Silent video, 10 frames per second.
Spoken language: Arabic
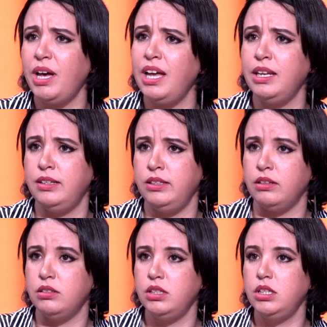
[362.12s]
مقال
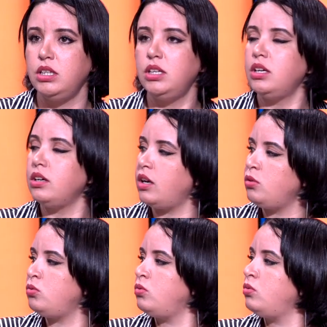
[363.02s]
عليا
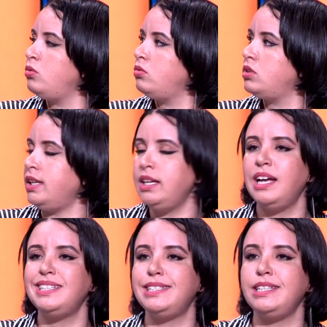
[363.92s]
كانوا
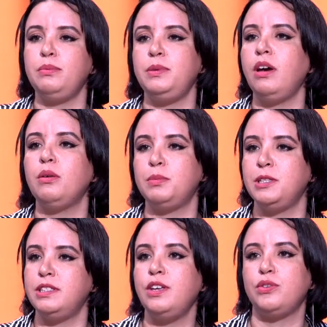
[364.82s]
تعليقات سلبيه
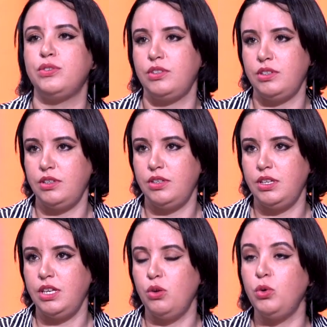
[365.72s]
بزاف ماشي
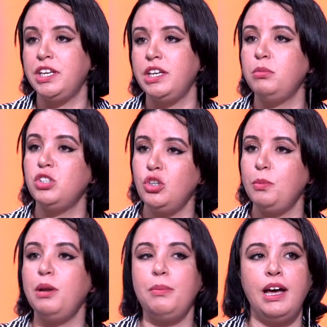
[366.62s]
مشكل ولكن ماشي
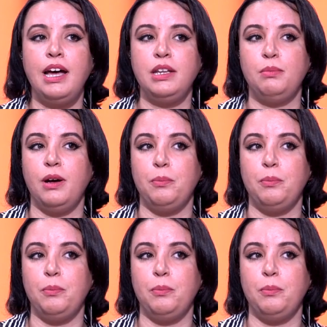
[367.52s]
من المغاربه